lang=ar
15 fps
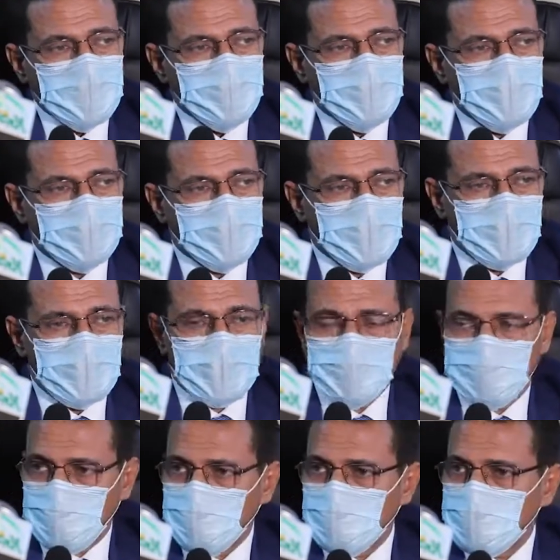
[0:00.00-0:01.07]
الشيء بقى
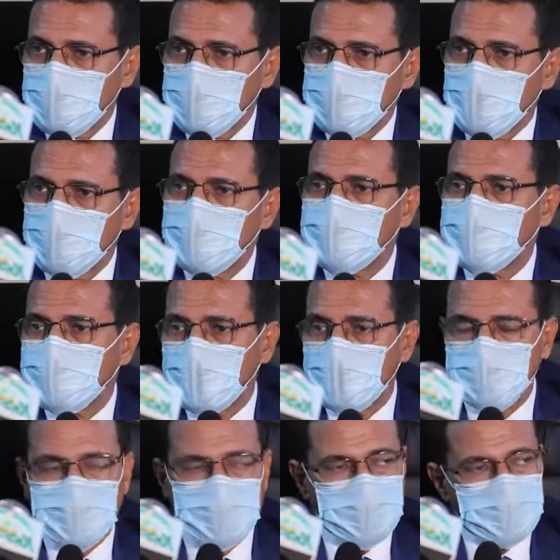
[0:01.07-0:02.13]
عود تامين
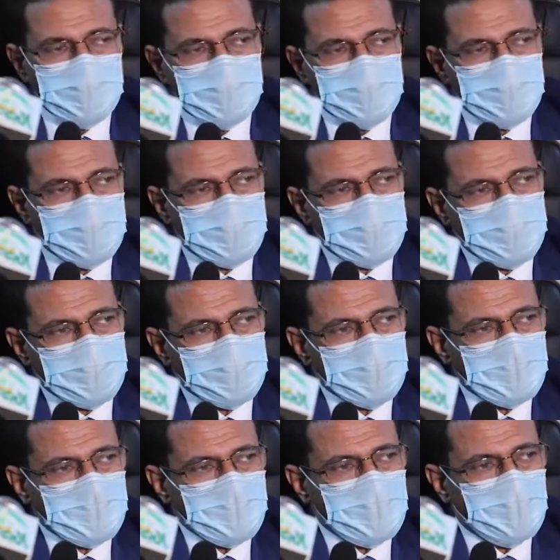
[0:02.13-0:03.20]
شامل
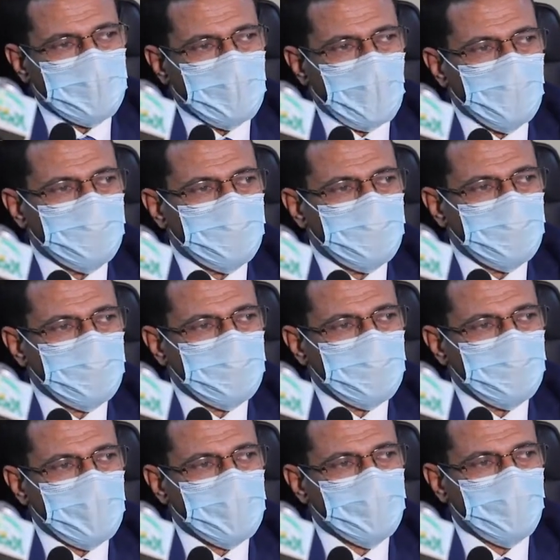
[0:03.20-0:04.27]
يبقوا في
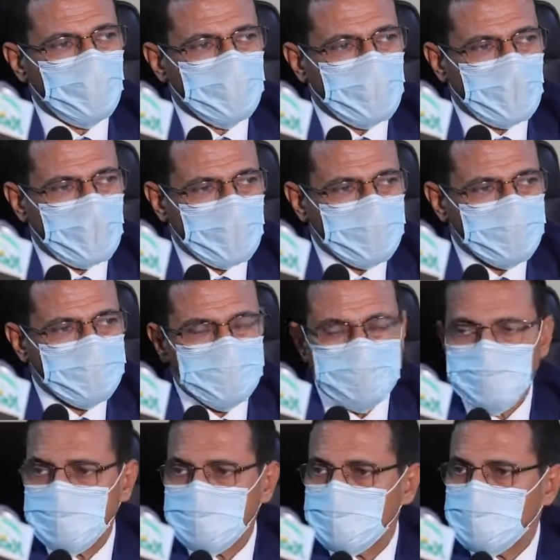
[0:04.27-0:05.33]
مجموعتين
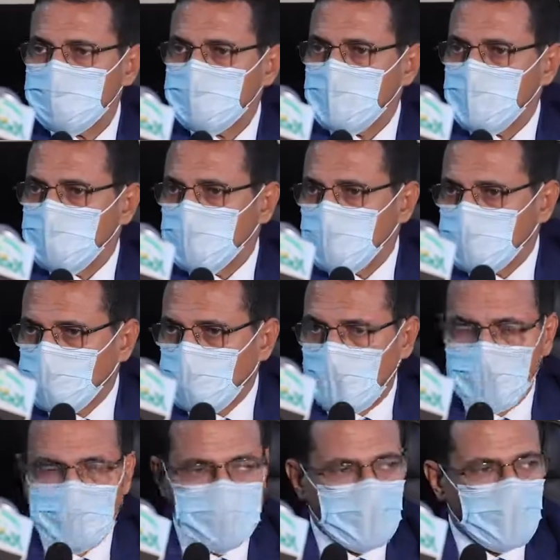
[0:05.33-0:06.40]

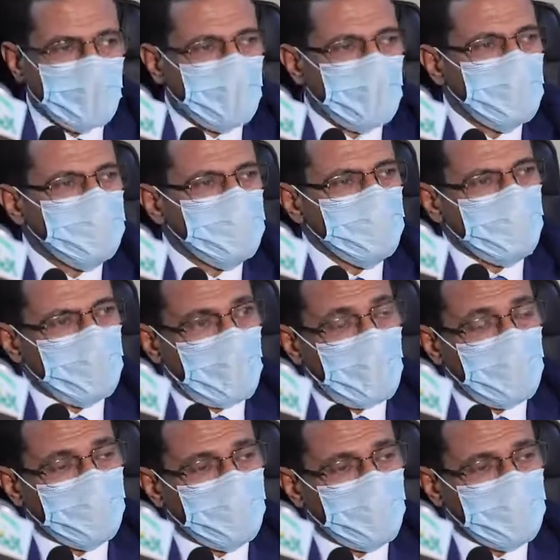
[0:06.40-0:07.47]
مجموعه اللي طرقها المندوب
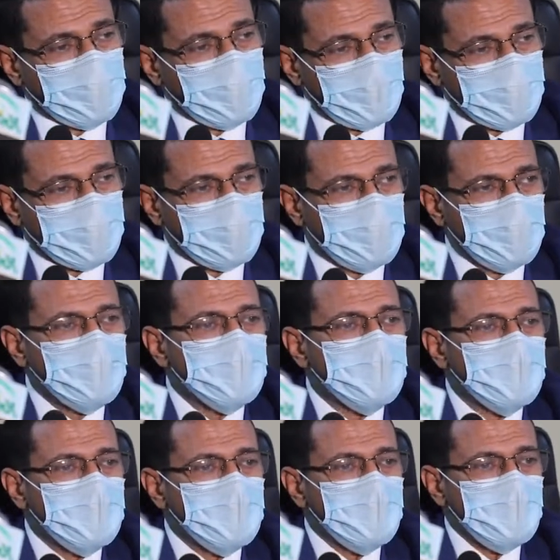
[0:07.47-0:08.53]
العام واساسيه
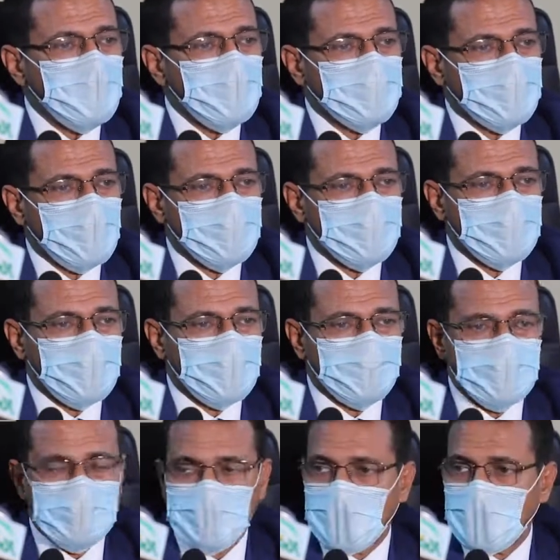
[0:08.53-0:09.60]
اساسيه في
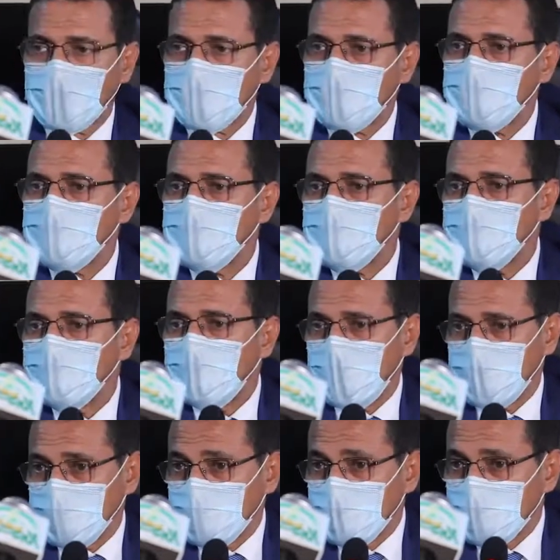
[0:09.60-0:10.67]
نطاق
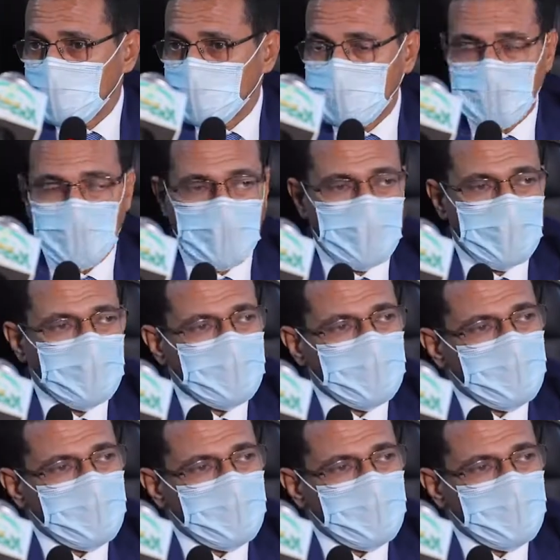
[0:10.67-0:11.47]
عدم الاقصاء